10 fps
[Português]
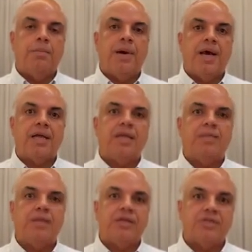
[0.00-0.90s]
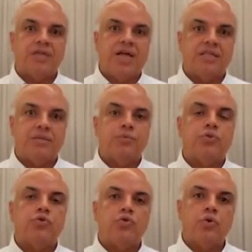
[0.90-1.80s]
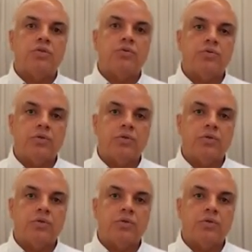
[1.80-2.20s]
para que prestássemos todos os,